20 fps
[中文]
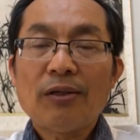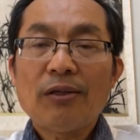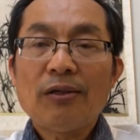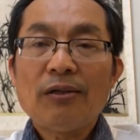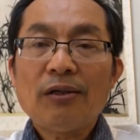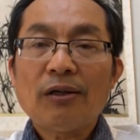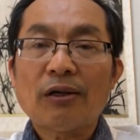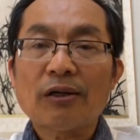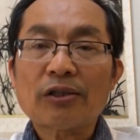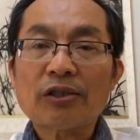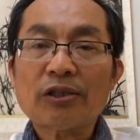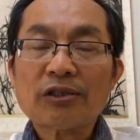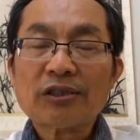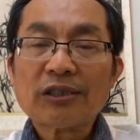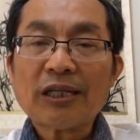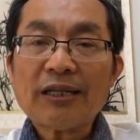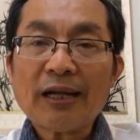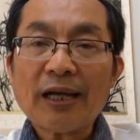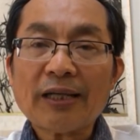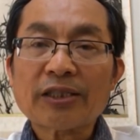可是，在
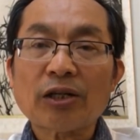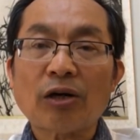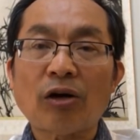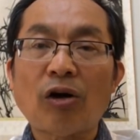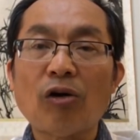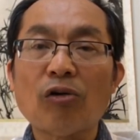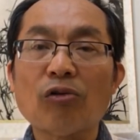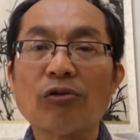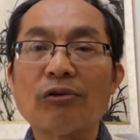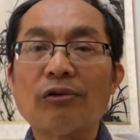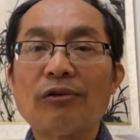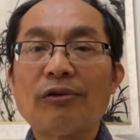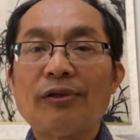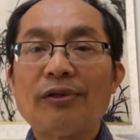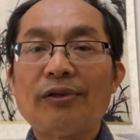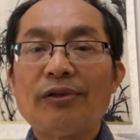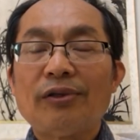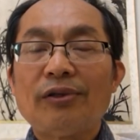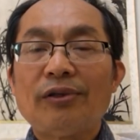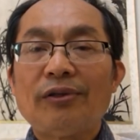那之后，
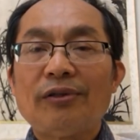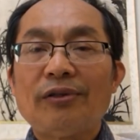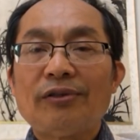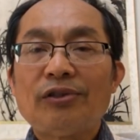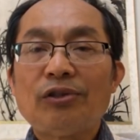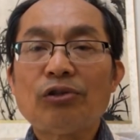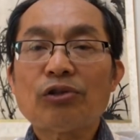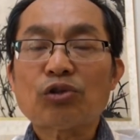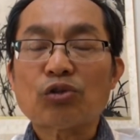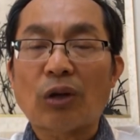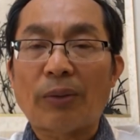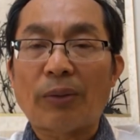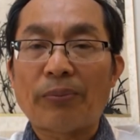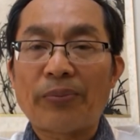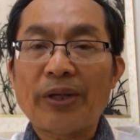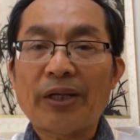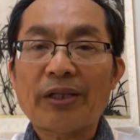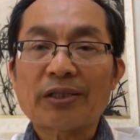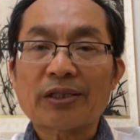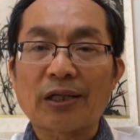就转
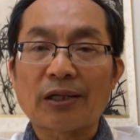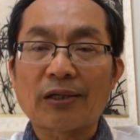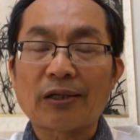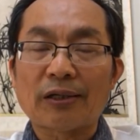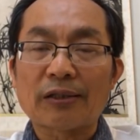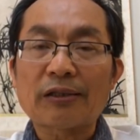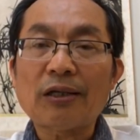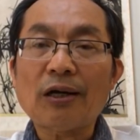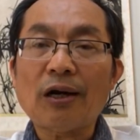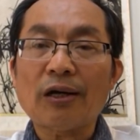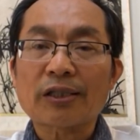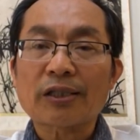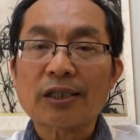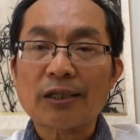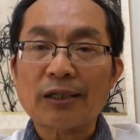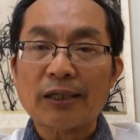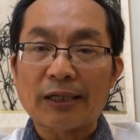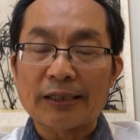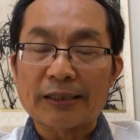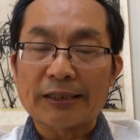变成了第二次
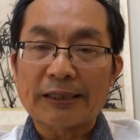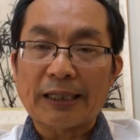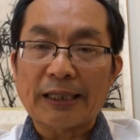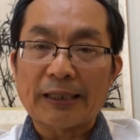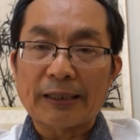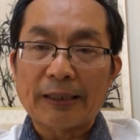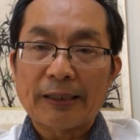冷战，